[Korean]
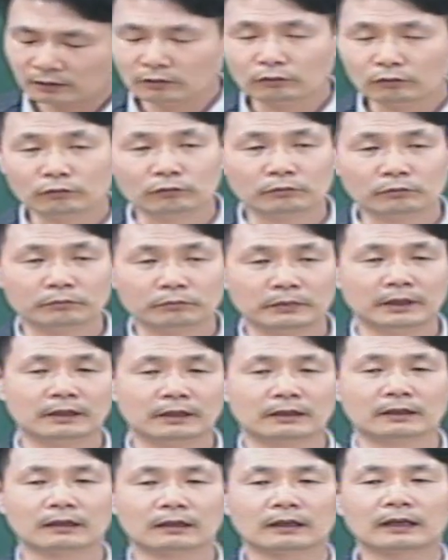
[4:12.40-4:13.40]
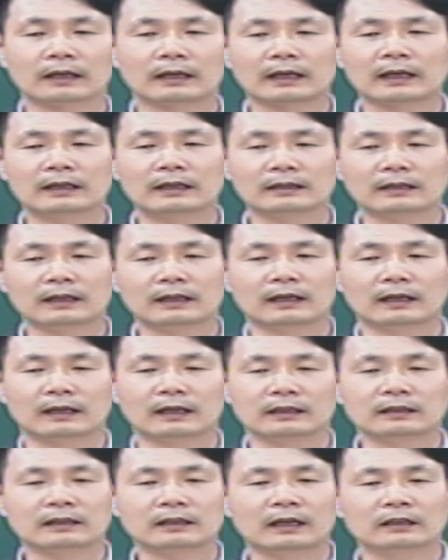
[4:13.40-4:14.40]
운명, 갈대야,
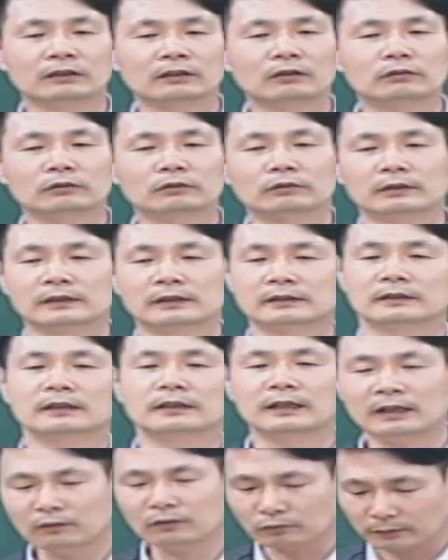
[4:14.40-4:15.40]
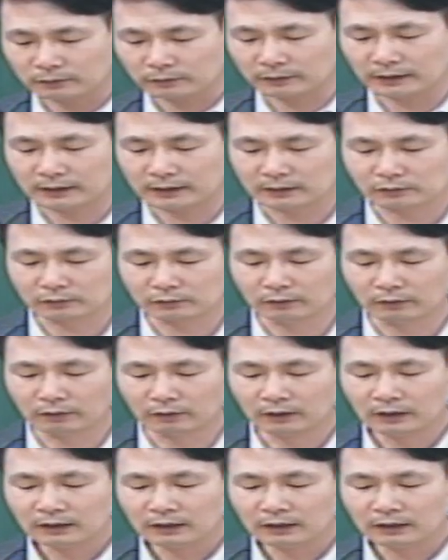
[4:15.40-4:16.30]
이 강대국을 통해서 애국을 통해 가지고